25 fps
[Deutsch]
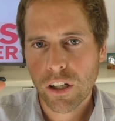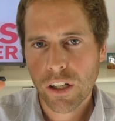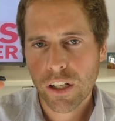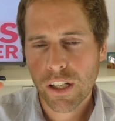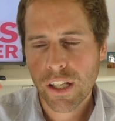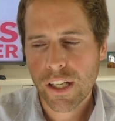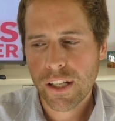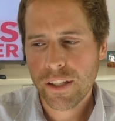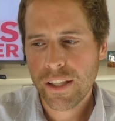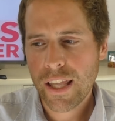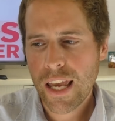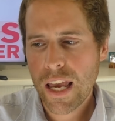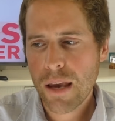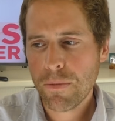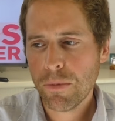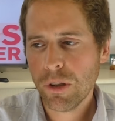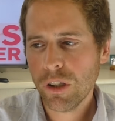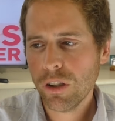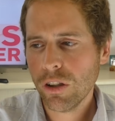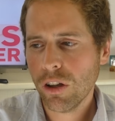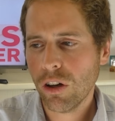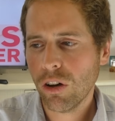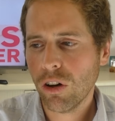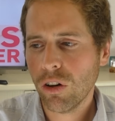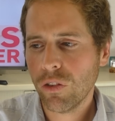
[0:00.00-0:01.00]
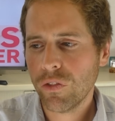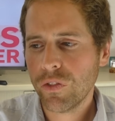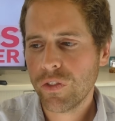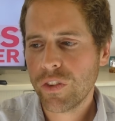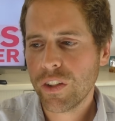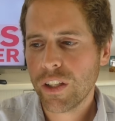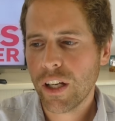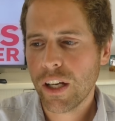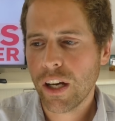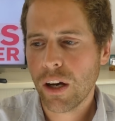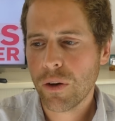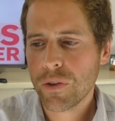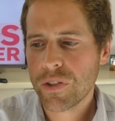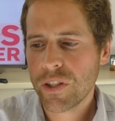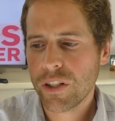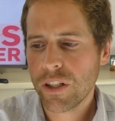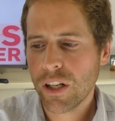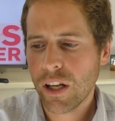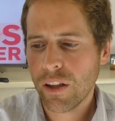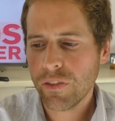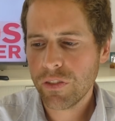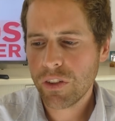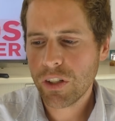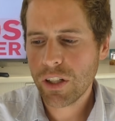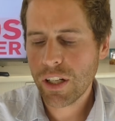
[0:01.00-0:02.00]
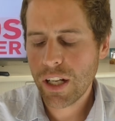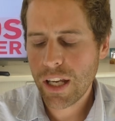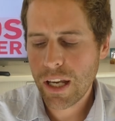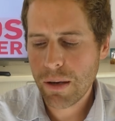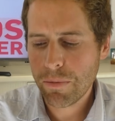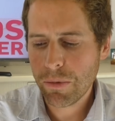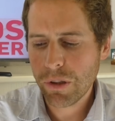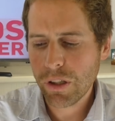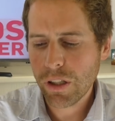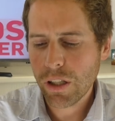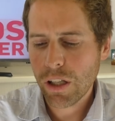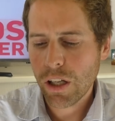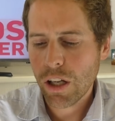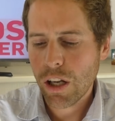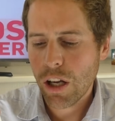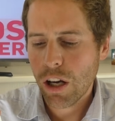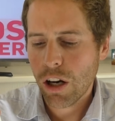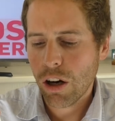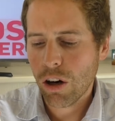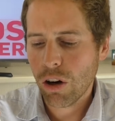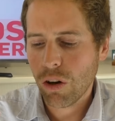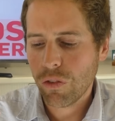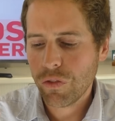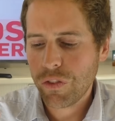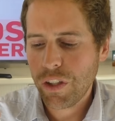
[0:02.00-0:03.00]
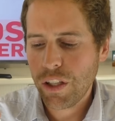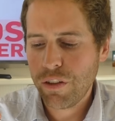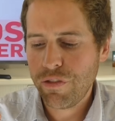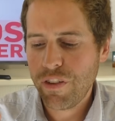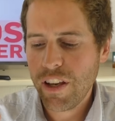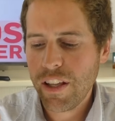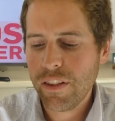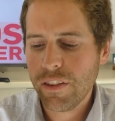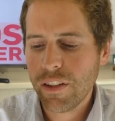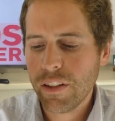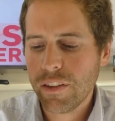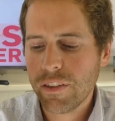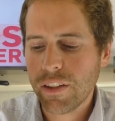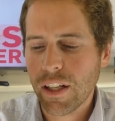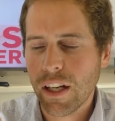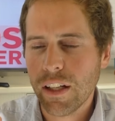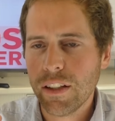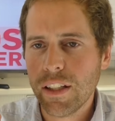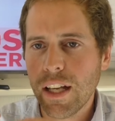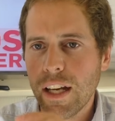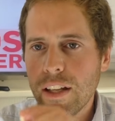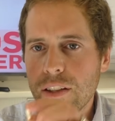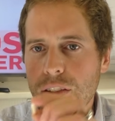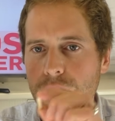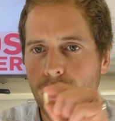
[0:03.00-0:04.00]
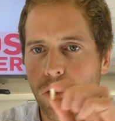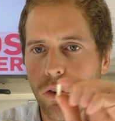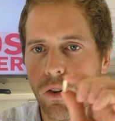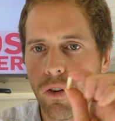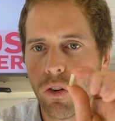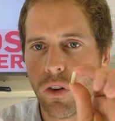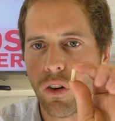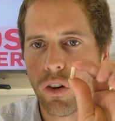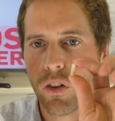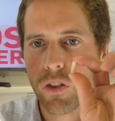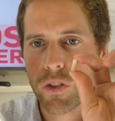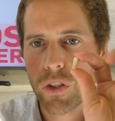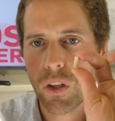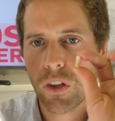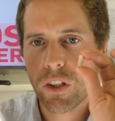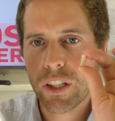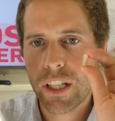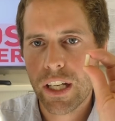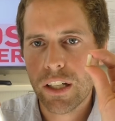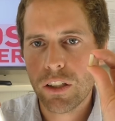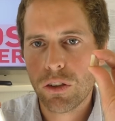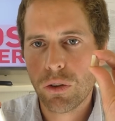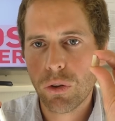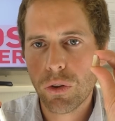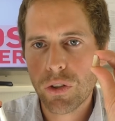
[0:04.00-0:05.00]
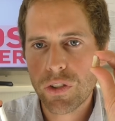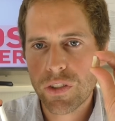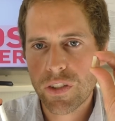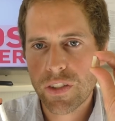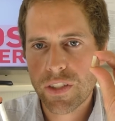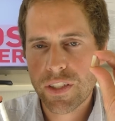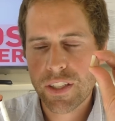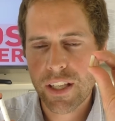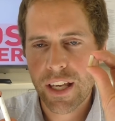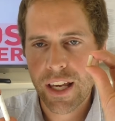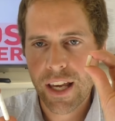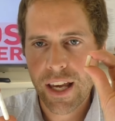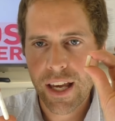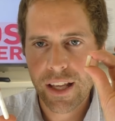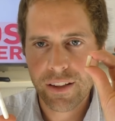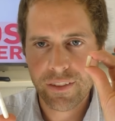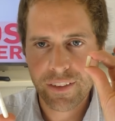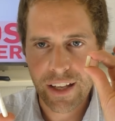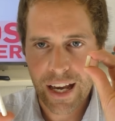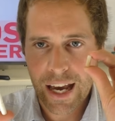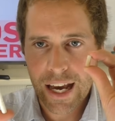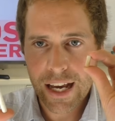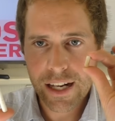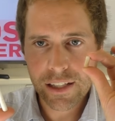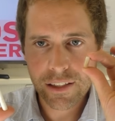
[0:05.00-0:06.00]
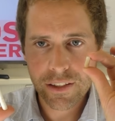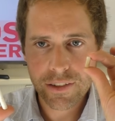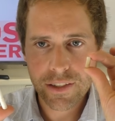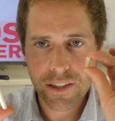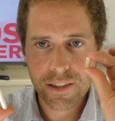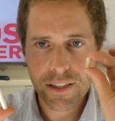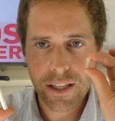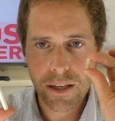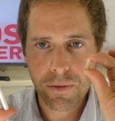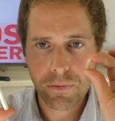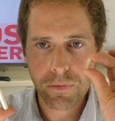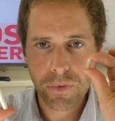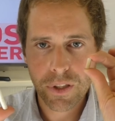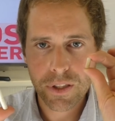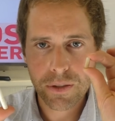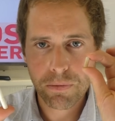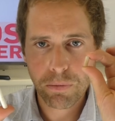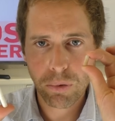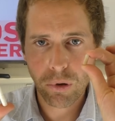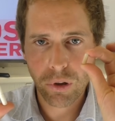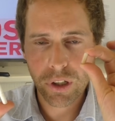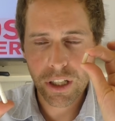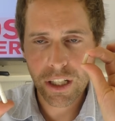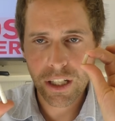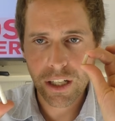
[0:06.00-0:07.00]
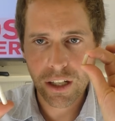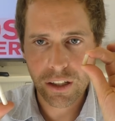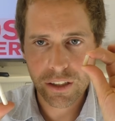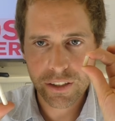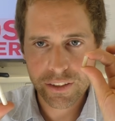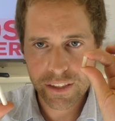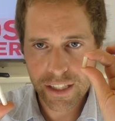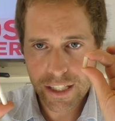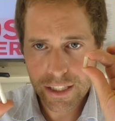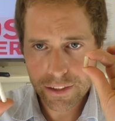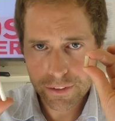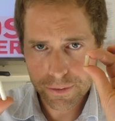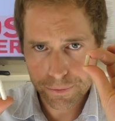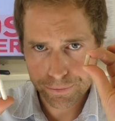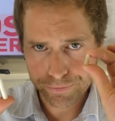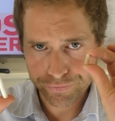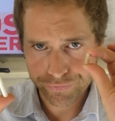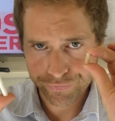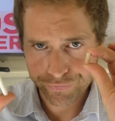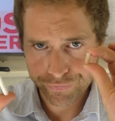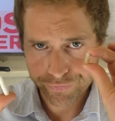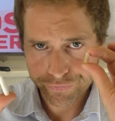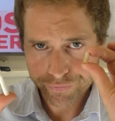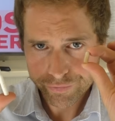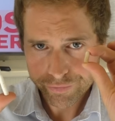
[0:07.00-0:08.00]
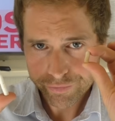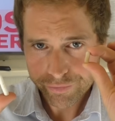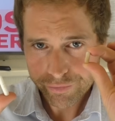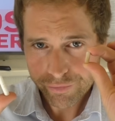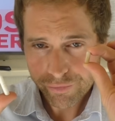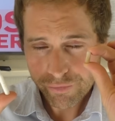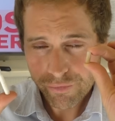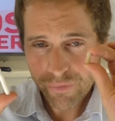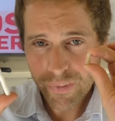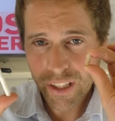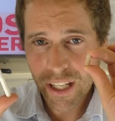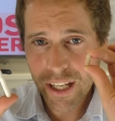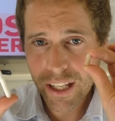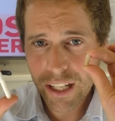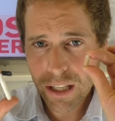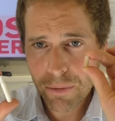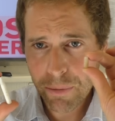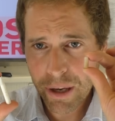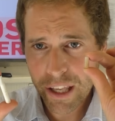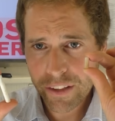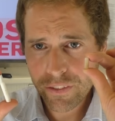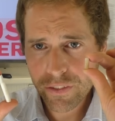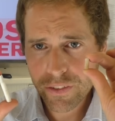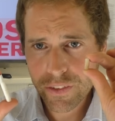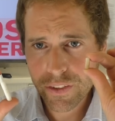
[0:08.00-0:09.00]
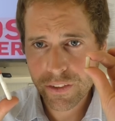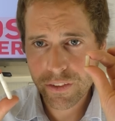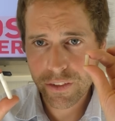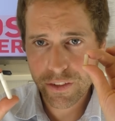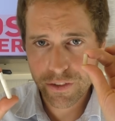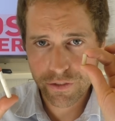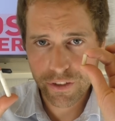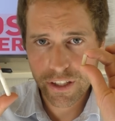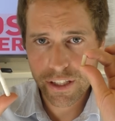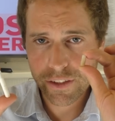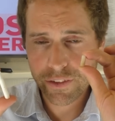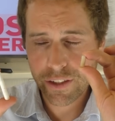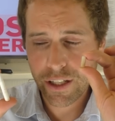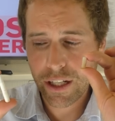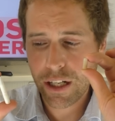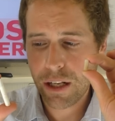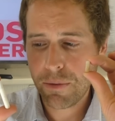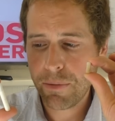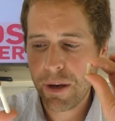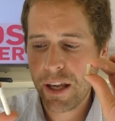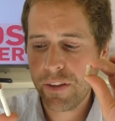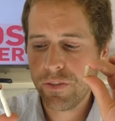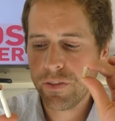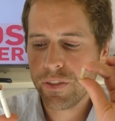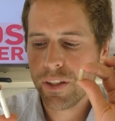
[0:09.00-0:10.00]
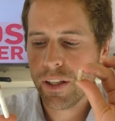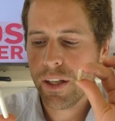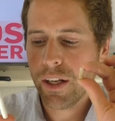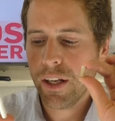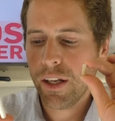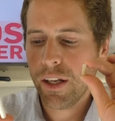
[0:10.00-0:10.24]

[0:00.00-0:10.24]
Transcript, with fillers: äh, nehmen und auseinandernehmen und ihr findet dann ein so, solch ein kurzes äh, Teil, das ist eben das Polylactit-Element, das Filterelement,